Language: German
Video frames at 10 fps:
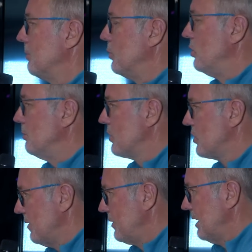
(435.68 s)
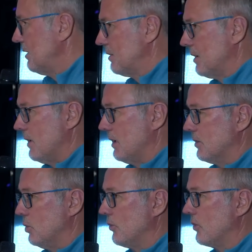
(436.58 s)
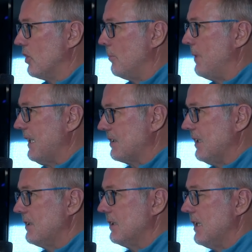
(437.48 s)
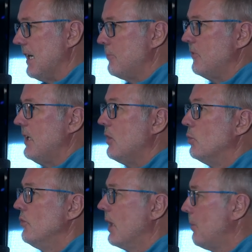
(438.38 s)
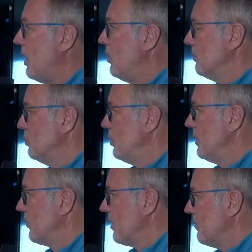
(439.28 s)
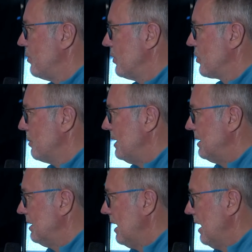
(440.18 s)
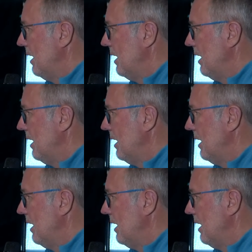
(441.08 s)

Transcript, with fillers: mit Bochum geschafft hat. Da war eine große Kompaktheit in der Abwehr und aber auch ein mutiges nach vorne spielen.